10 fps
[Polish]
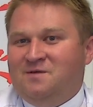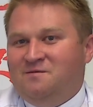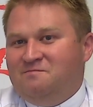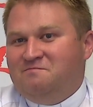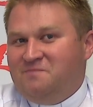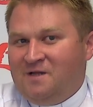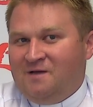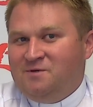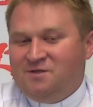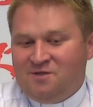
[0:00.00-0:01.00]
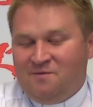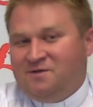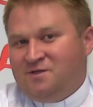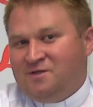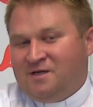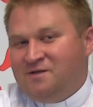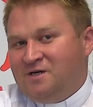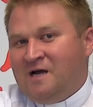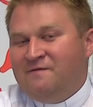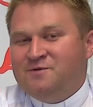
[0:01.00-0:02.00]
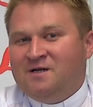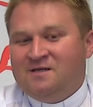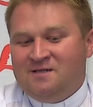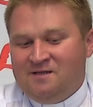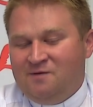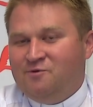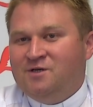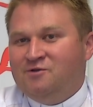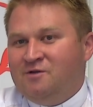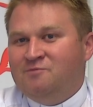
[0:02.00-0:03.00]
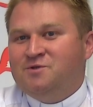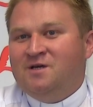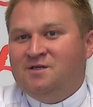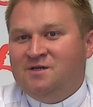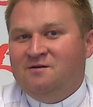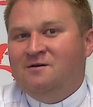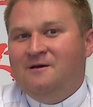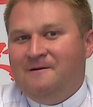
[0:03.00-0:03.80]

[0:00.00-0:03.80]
I wydaje mi się, że to będzie też taki ciekawy przekaz dla tej młodzieży, która tu przyjedzie.